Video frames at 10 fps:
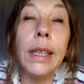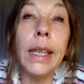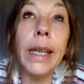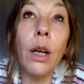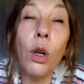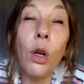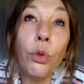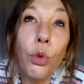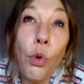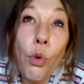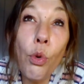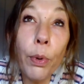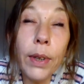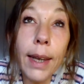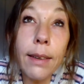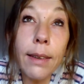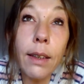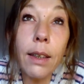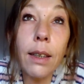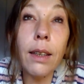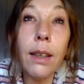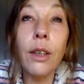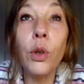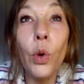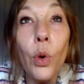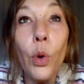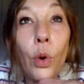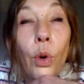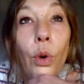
Et alors du coup peut-être que